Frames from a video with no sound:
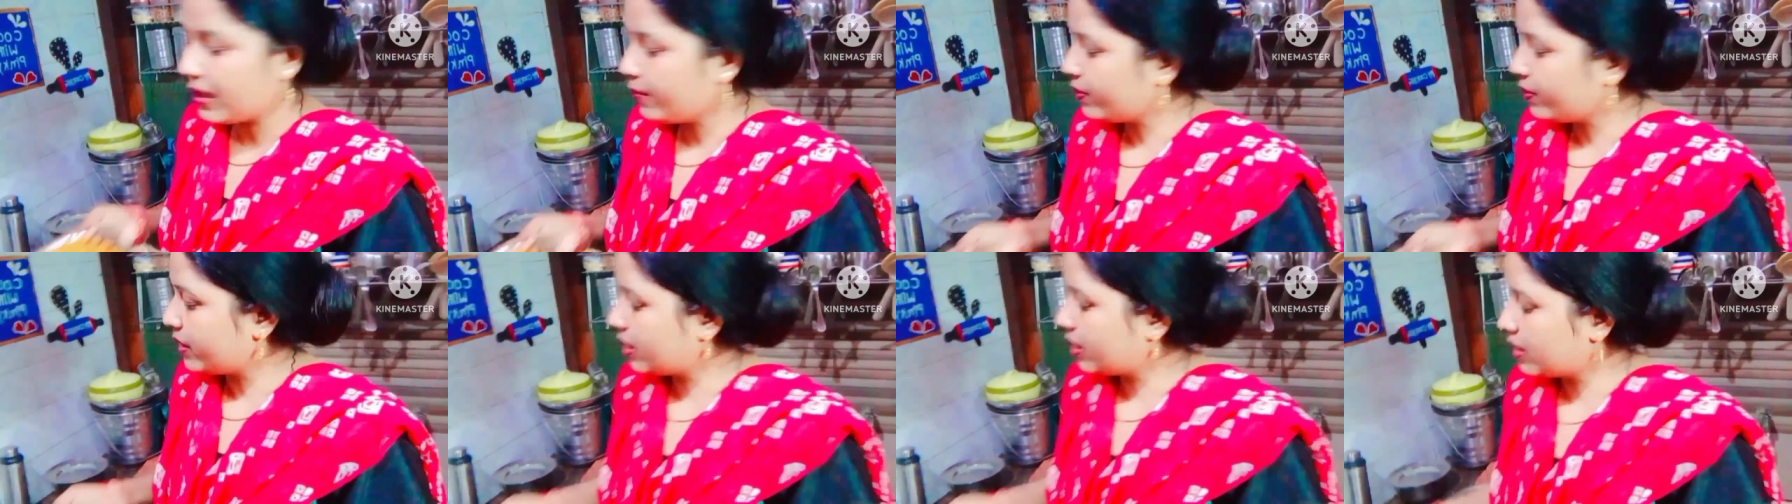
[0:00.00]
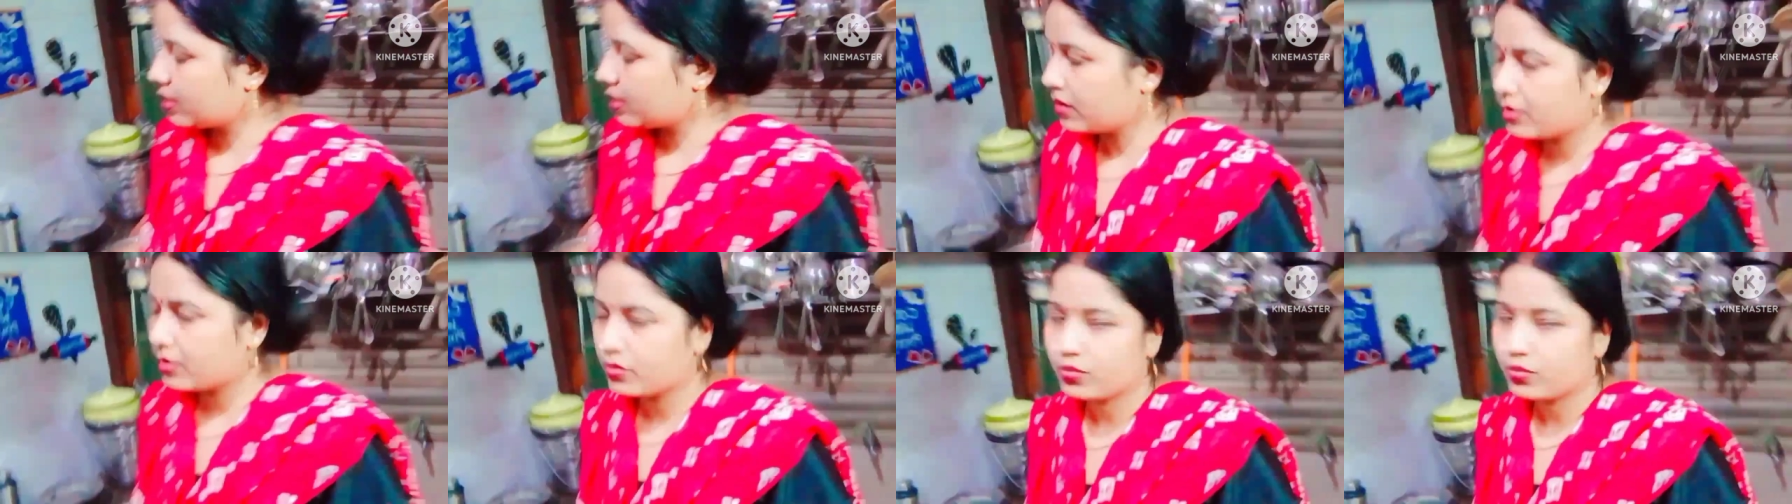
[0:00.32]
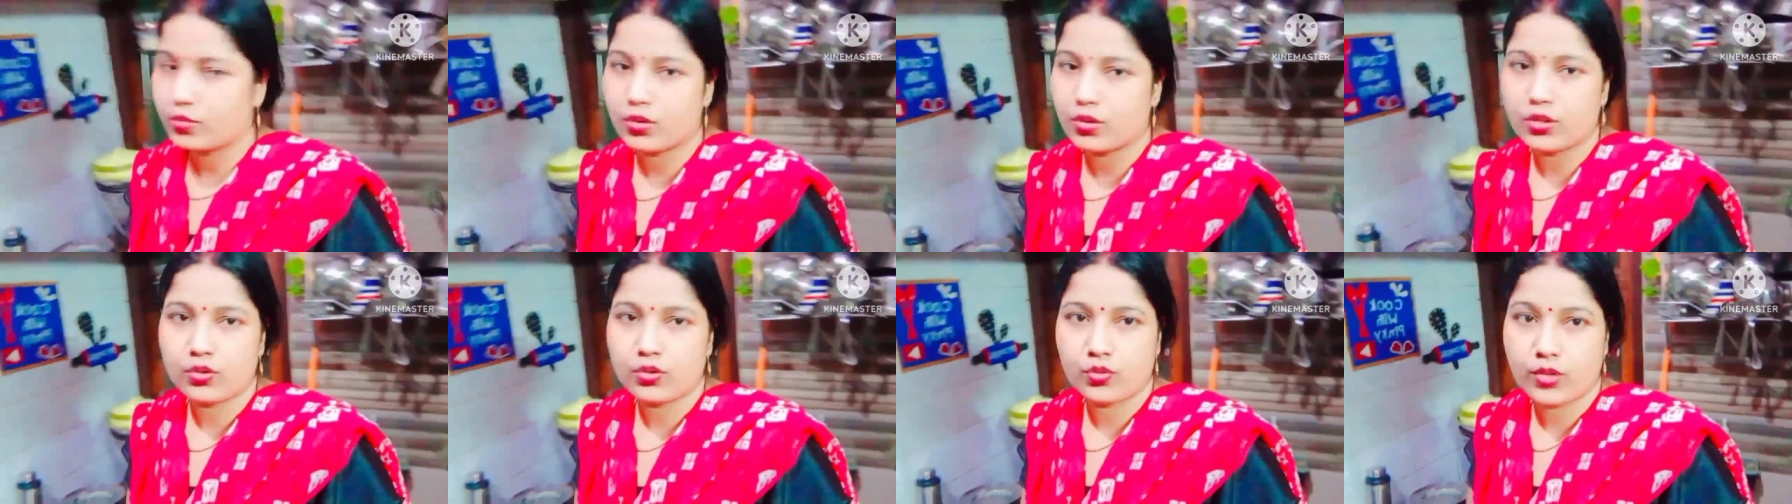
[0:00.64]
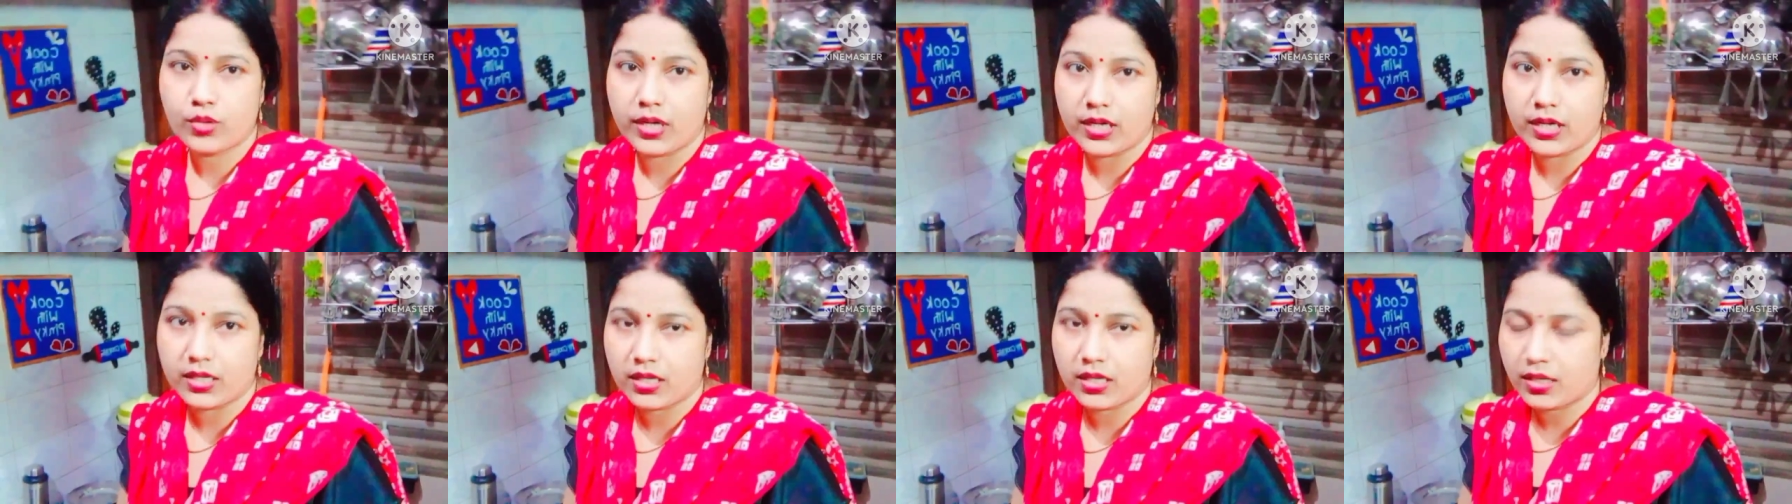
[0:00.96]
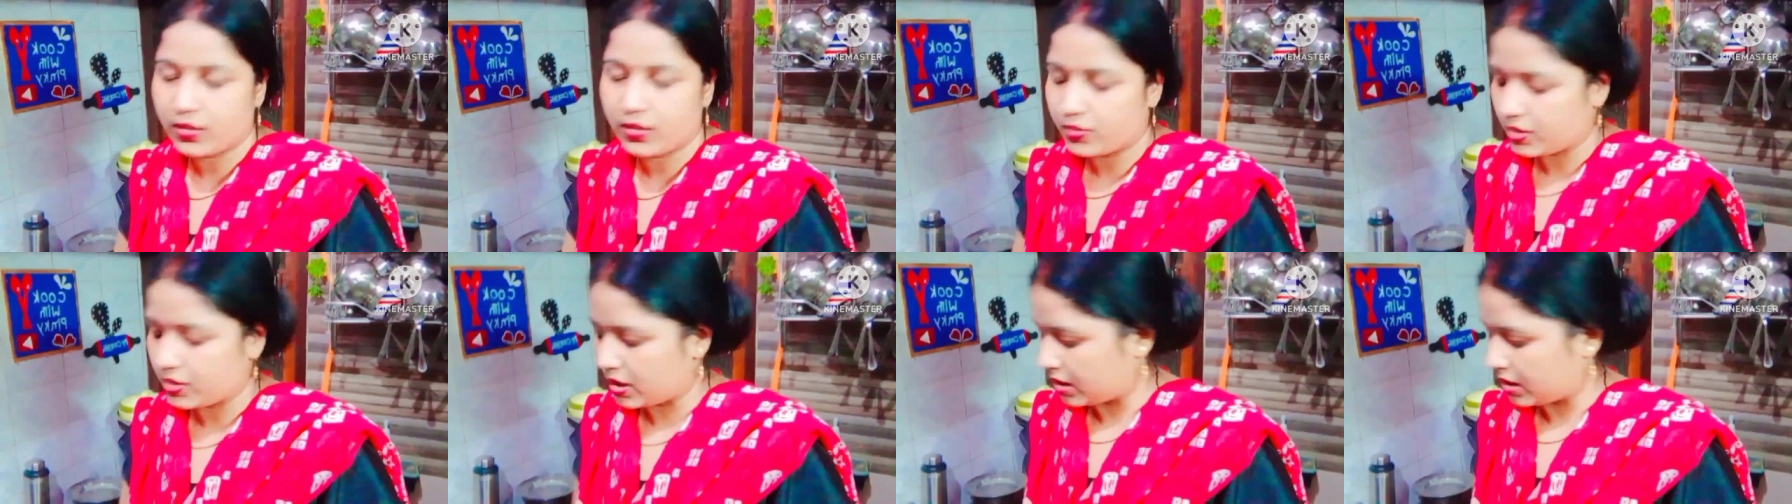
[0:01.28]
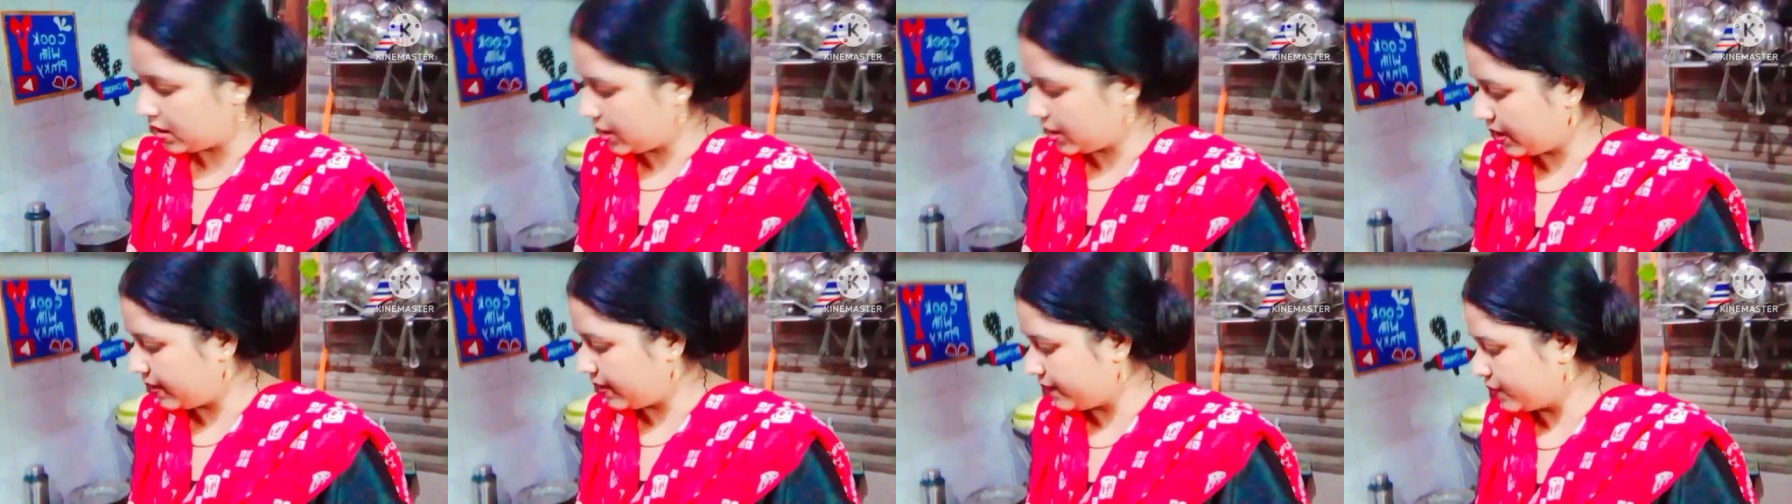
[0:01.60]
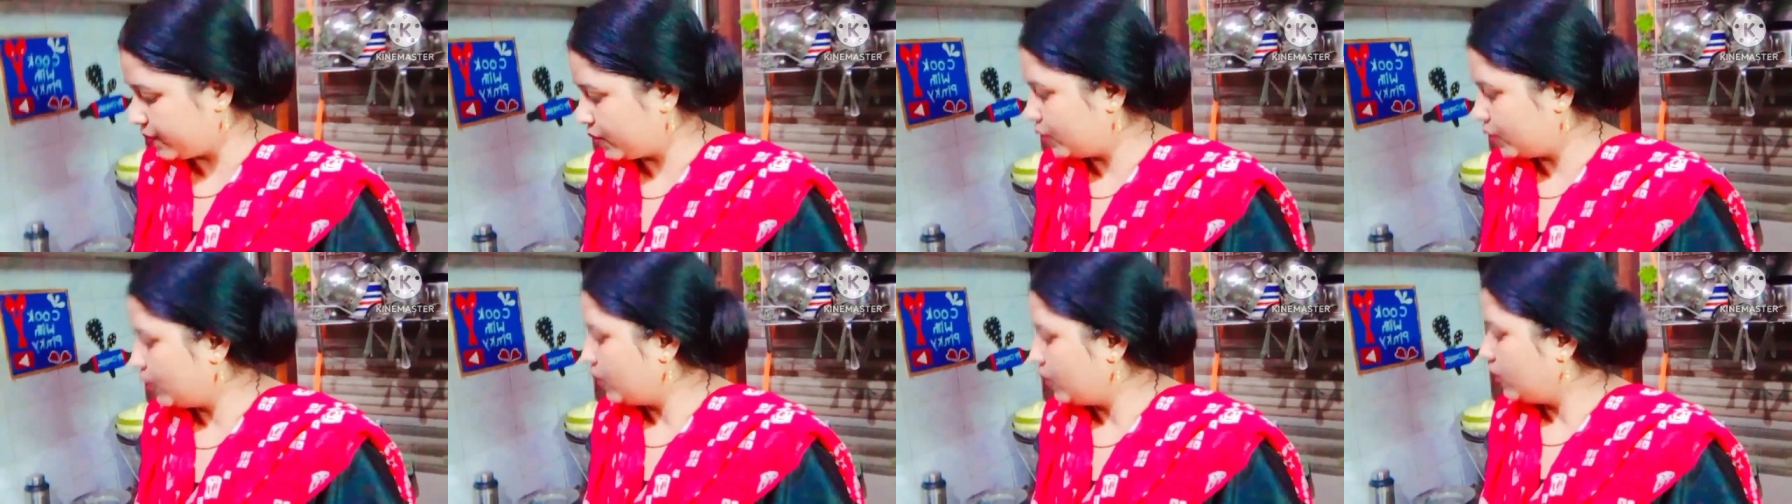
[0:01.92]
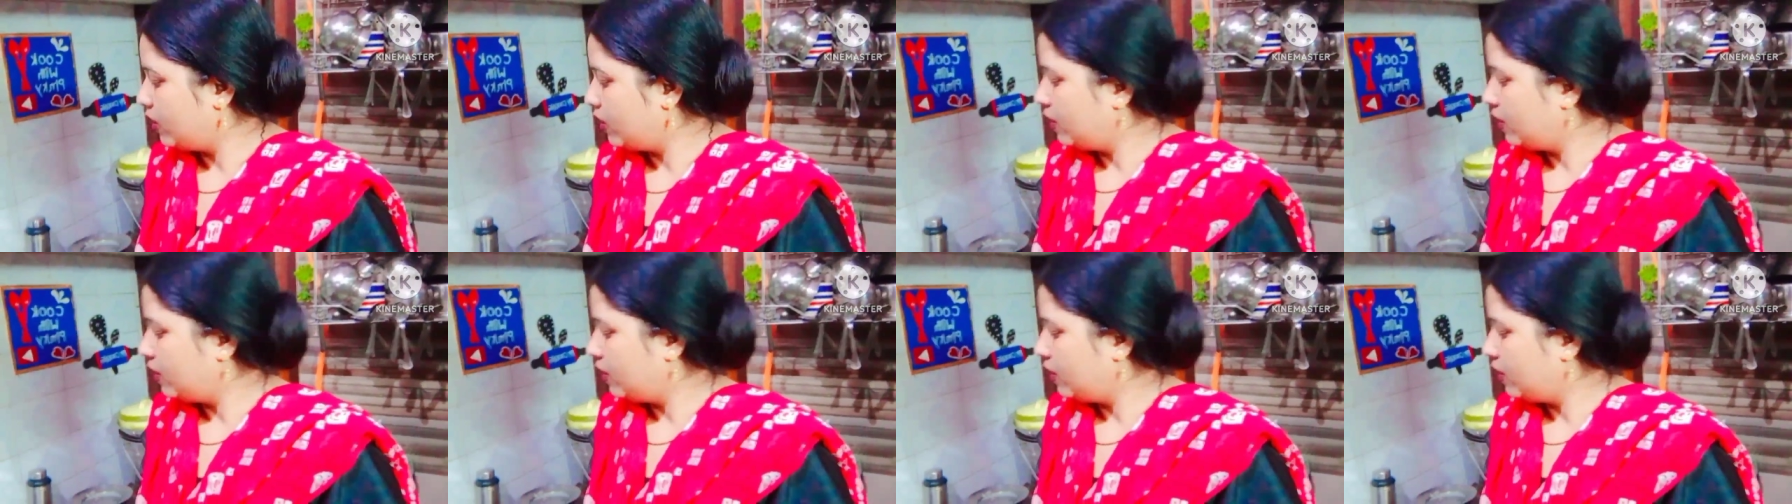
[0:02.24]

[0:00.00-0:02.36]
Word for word: पहले बनाकर रख दो ना तो खट्टा हो जाता है वो